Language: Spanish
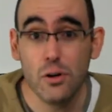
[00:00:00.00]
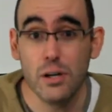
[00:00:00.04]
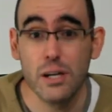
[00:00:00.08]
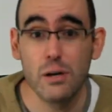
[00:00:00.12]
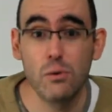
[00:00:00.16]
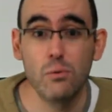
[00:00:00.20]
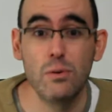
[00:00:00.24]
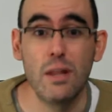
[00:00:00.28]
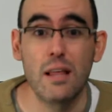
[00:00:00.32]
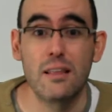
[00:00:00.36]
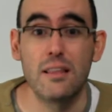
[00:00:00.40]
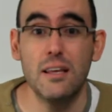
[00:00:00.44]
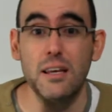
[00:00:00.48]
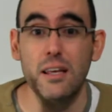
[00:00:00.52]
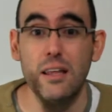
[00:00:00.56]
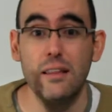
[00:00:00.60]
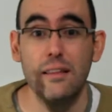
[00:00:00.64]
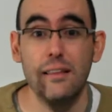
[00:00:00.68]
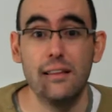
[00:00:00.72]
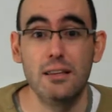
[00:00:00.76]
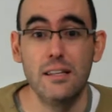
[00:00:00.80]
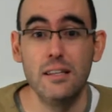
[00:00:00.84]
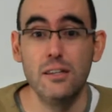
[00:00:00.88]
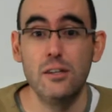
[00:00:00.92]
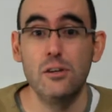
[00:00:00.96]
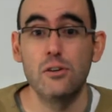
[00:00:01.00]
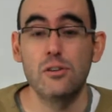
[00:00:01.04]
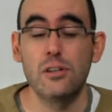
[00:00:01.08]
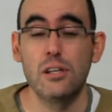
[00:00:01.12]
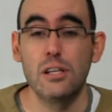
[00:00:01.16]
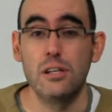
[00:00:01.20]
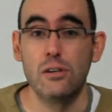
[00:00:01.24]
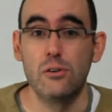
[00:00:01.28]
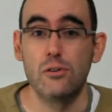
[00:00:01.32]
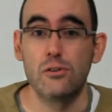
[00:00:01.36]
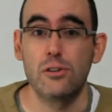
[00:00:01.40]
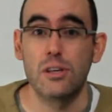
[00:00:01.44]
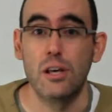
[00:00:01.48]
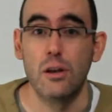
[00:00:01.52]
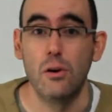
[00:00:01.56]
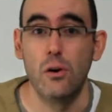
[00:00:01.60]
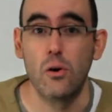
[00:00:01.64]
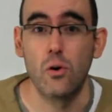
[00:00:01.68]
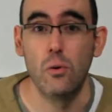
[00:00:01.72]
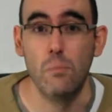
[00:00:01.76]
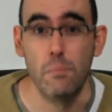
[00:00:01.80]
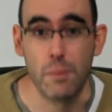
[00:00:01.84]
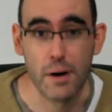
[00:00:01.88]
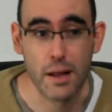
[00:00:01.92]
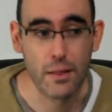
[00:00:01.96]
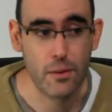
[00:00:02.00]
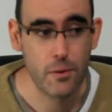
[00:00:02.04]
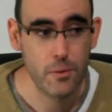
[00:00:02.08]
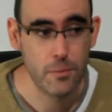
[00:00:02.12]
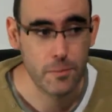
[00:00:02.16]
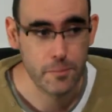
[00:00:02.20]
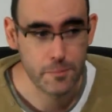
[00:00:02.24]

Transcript: en una serie de sitios en los que lo he comprado.